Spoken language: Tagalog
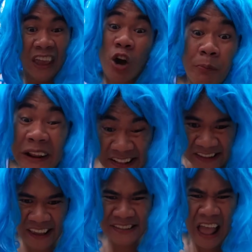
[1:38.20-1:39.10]
Ikaw,
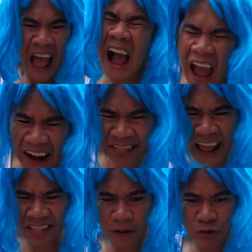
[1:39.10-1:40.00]
princess, ang
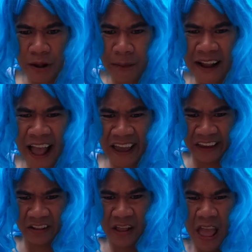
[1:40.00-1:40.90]
arte-arte mo sa
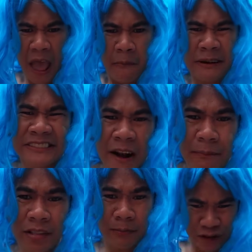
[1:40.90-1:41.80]
pagkain. Masarap
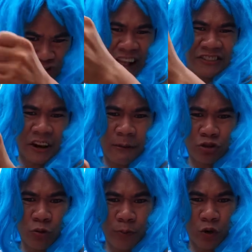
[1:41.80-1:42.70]
at masustansya naman
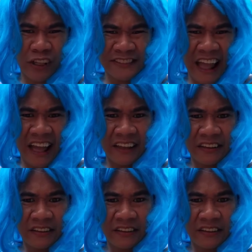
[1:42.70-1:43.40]
tong prutas ah.